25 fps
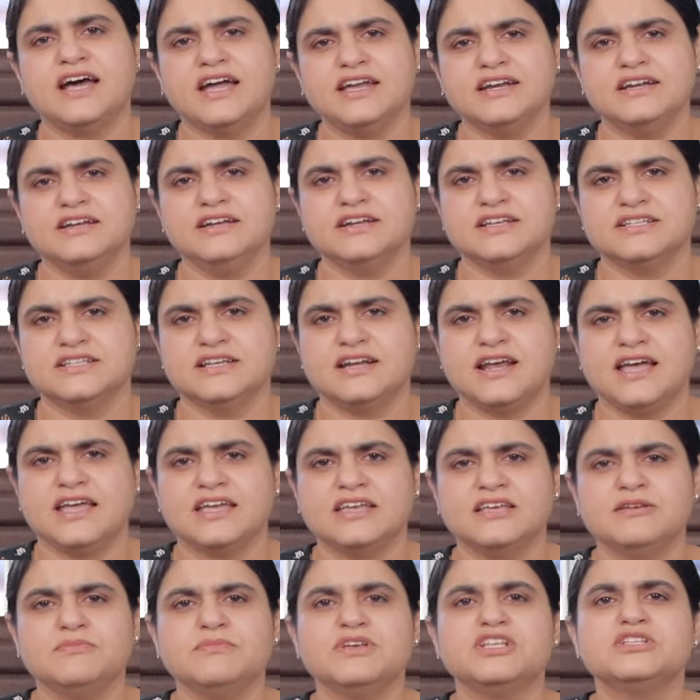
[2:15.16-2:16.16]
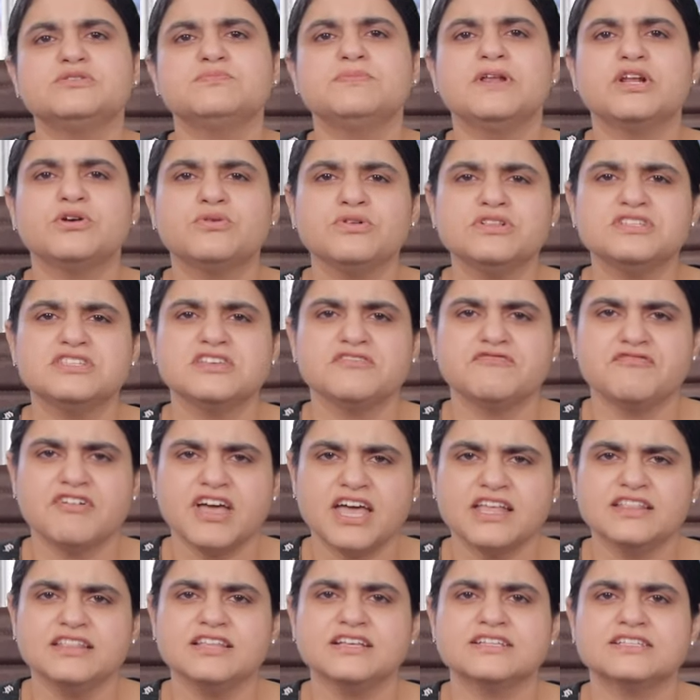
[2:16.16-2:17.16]
डाइड नज़र आएगी मीन्स बिल्कुल
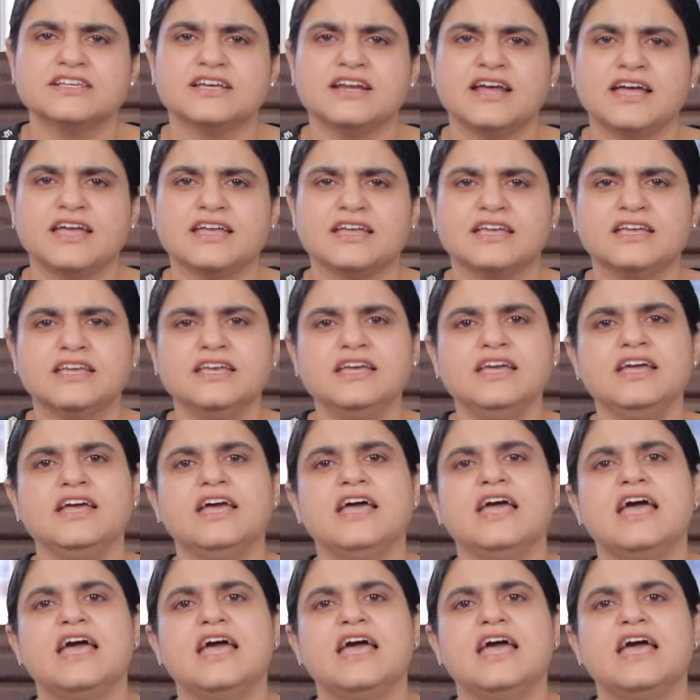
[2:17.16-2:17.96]
सफ़ेद नज़र आएगी